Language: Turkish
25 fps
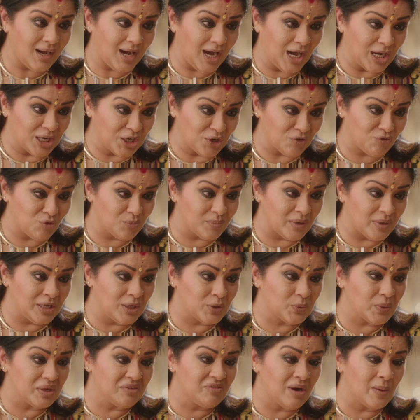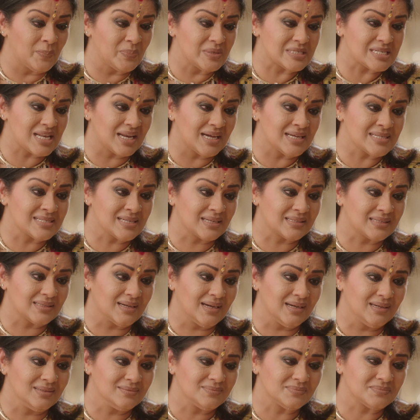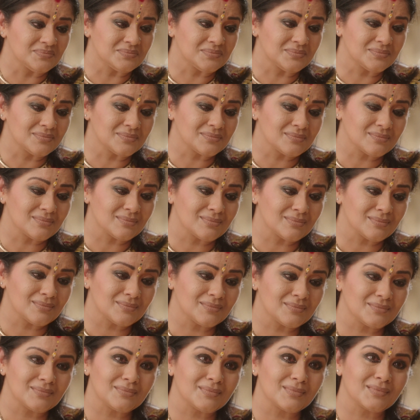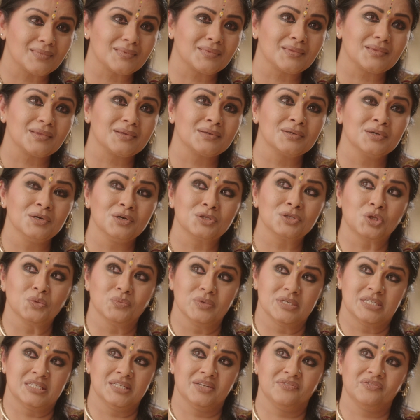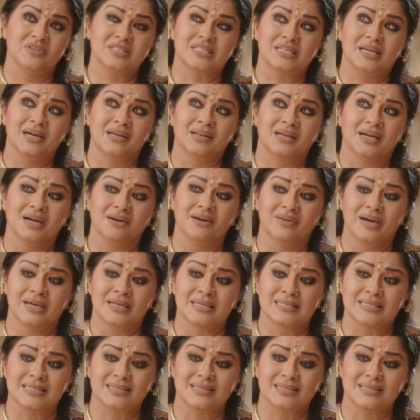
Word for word: O kristali alabilecek tek kişi hanedanımızın